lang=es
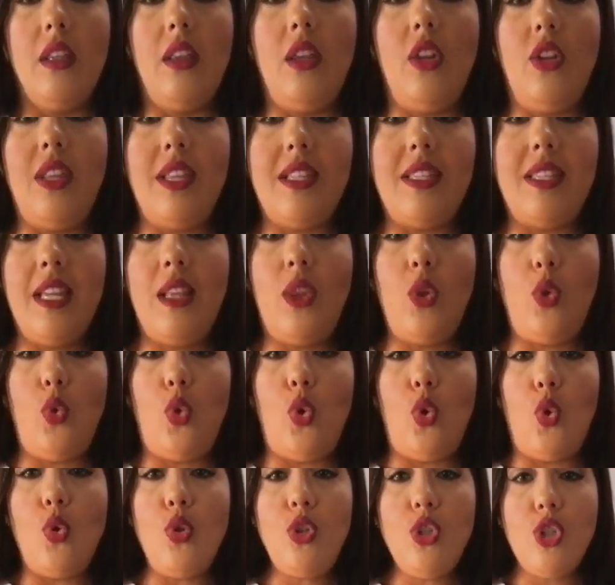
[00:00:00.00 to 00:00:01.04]
¿Dónde está tu
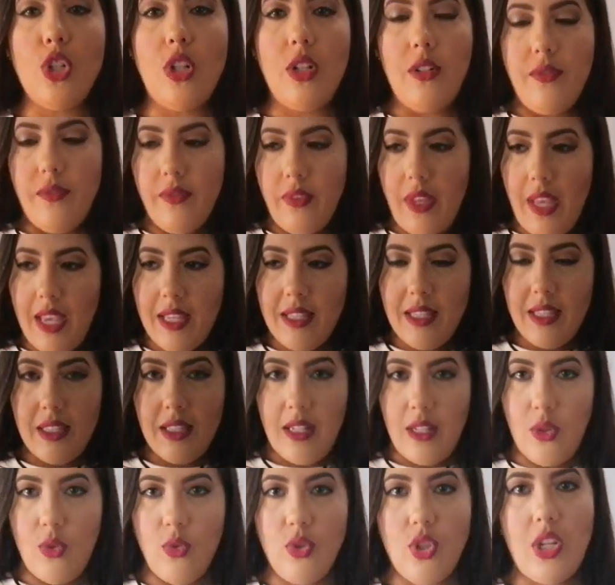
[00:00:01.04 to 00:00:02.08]
touch? Este es
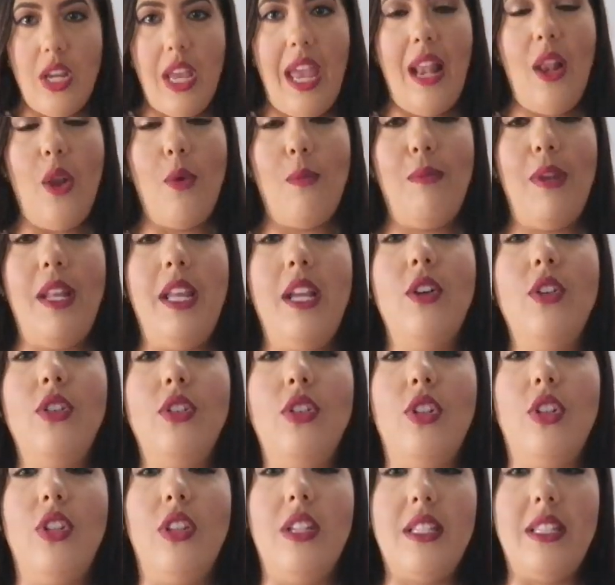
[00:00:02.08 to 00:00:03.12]
el touch, el ombligo.
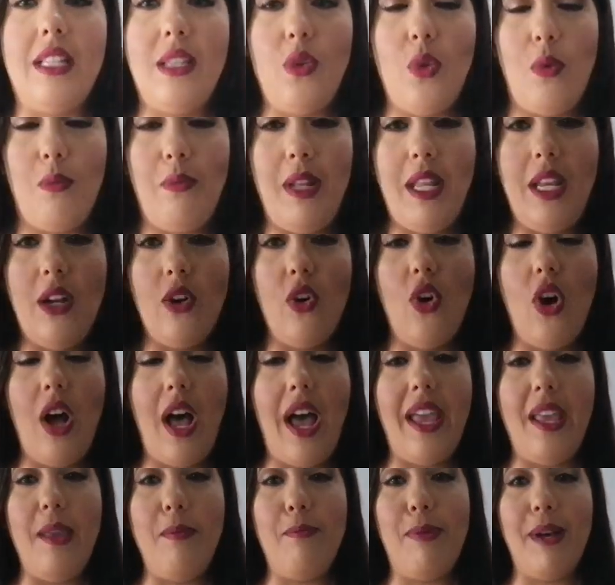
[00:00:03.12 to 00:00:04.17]
¿Dónde está tu ombligo?
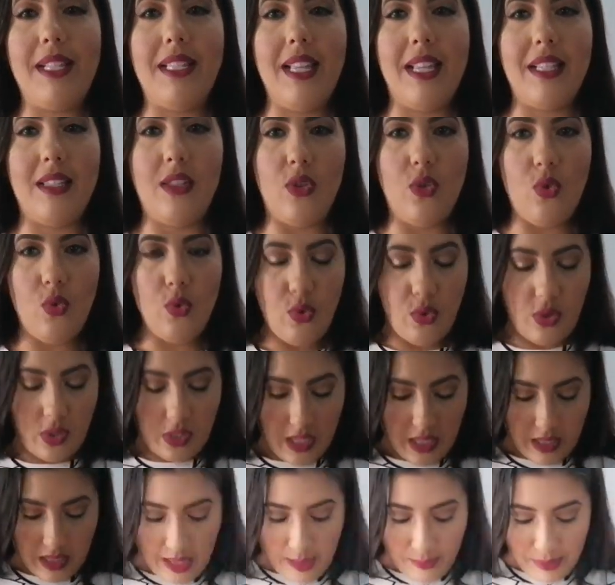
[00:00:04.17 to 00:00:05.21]
Ahí pasas tu
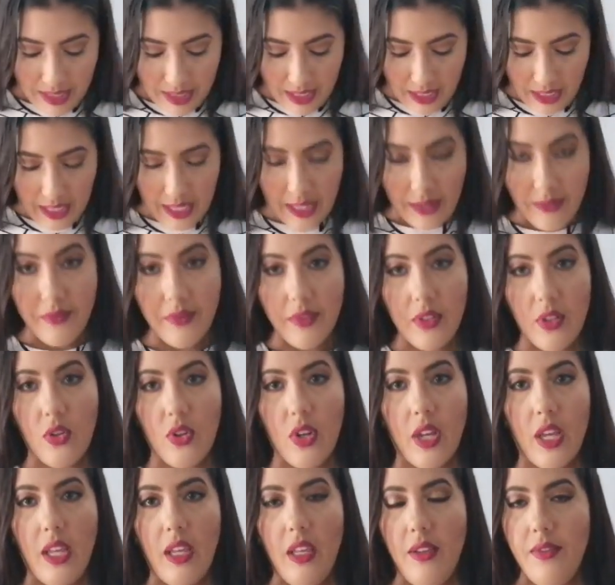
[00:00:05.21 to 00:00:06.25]
cinta métrica,
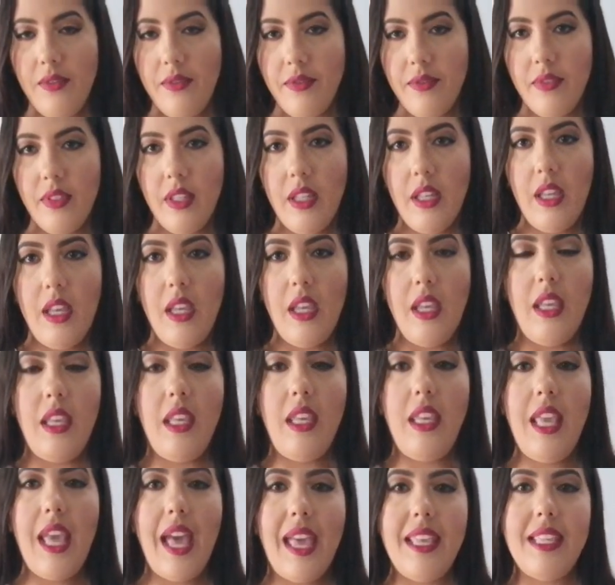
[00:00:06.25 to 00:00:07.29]
¿ok?
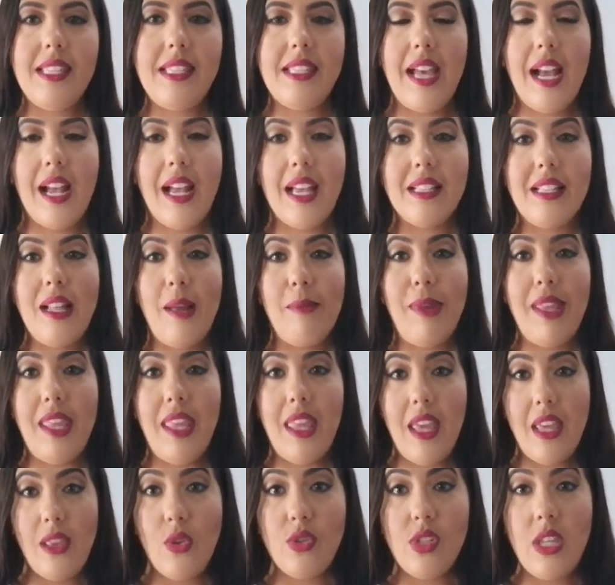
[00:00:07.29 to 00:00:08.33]
Y ahí sacas la
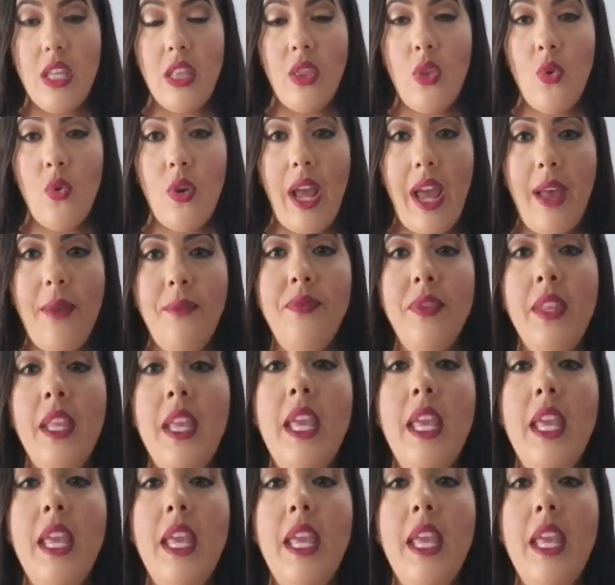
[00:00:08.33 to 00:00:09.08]
medida de tu cintura.